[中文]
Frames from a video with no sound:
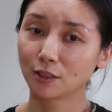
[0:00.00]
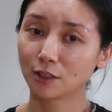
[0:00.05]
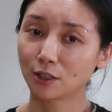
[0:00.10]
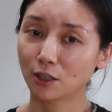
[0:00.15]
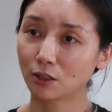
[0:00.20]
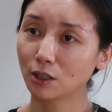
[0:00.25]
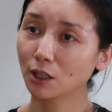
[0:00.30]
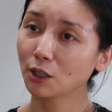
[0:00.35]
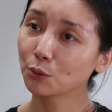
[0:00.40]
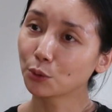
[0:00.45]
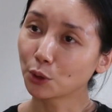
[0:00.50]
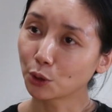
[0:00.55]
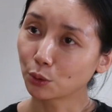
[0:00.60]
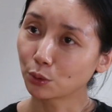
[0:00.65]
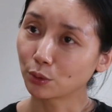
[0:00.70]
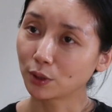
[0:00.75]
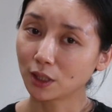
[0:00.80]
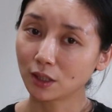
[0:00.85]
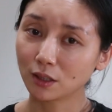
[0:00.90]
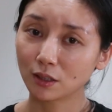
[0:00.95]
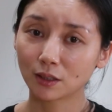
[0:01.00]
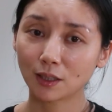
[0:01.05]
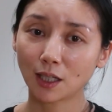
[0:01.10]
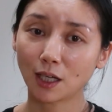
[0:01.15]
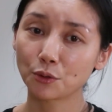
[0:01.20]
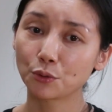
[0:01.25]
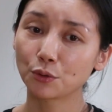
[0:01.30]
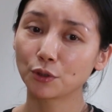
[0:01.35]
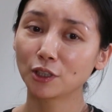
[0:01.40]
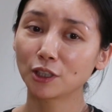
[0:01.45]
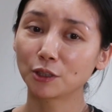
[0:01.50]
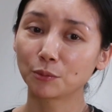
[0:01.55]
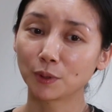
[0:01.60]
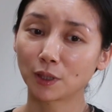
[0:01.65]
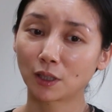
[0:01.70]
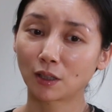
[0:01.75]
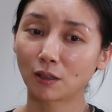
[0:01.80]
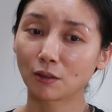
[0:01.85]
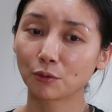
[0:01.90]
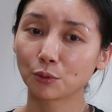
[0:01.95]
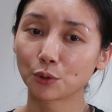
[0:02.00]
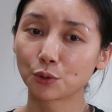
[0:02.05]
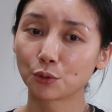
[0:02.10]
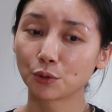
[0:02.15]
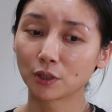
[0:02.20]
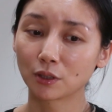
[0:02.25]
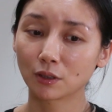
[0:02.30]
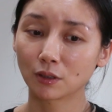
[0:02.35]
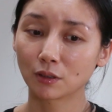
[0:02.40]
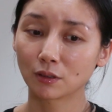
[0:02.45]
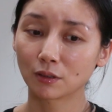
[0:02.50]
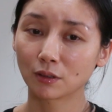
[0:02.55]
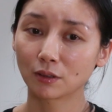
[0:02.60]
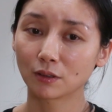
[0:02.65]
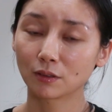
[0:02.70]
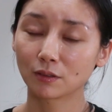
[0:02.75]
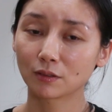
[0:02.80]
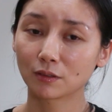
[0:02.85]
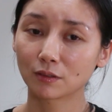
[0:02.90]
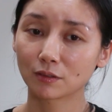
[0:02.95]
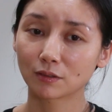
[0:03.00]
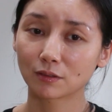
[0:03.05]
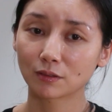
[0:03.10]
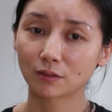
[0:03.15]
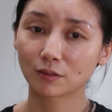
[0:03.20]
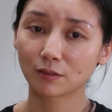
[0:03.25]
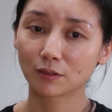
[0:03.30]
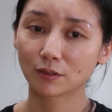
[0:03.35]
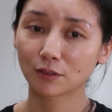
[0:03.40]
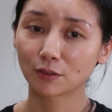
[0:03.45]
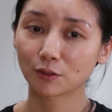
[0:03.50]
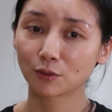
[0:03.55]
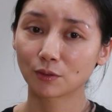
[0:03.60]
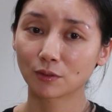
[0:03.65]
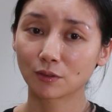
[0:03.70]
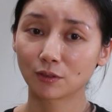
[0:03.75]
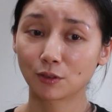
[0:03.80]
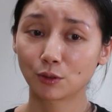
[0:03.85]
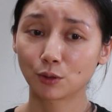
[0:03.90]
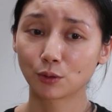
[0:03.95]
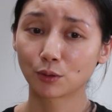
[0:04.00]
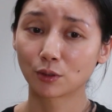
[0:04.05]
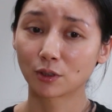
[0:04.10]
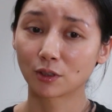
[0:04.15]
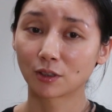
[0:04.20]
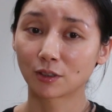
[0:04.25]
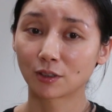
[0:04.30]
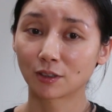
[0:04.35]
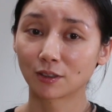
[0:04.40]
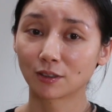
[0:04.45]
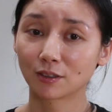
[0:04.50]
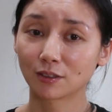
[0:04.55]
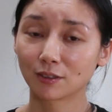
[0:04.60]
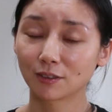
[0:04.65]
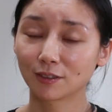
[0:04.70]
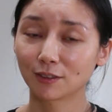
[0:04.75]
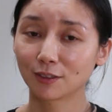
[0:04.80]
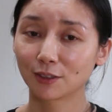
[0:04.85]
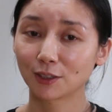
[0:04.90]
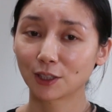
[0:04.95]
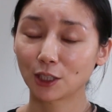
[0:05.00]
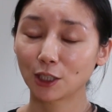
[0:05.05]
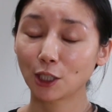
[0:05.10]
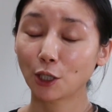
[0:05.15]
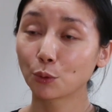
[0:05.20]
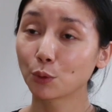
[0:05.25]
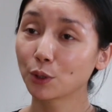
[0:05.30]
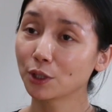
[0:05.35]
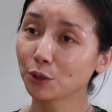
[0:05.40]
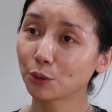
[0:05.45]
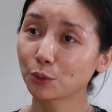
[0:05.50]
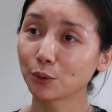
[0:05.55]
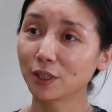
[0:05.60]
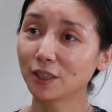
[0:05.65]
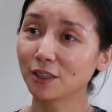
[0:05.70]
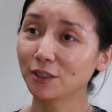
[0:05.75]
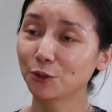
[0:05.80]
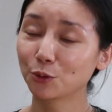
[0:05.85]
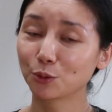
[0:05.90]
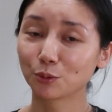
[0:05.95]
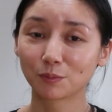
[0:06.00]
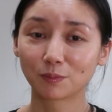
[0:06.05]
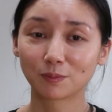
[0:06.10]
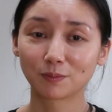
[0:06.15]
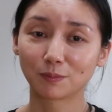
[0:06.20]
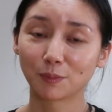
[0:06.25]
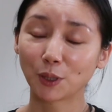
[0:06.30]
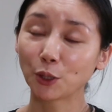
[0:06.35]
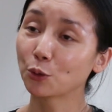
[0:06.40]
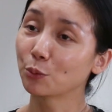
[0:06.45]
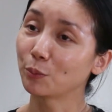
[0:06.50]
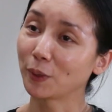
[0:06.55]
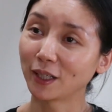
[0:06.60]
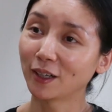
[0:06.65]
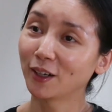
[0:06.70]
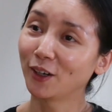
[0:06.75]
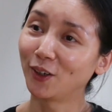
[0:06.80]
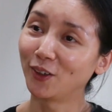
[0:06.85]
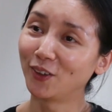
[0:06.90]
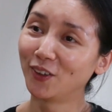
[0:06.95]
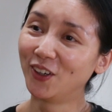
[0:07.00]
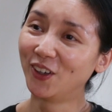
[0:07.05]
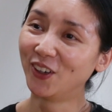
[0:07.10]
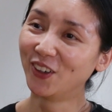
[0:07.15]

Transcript: 你要让我回忆大学里边我觉得就是让我一回忆就没有美好，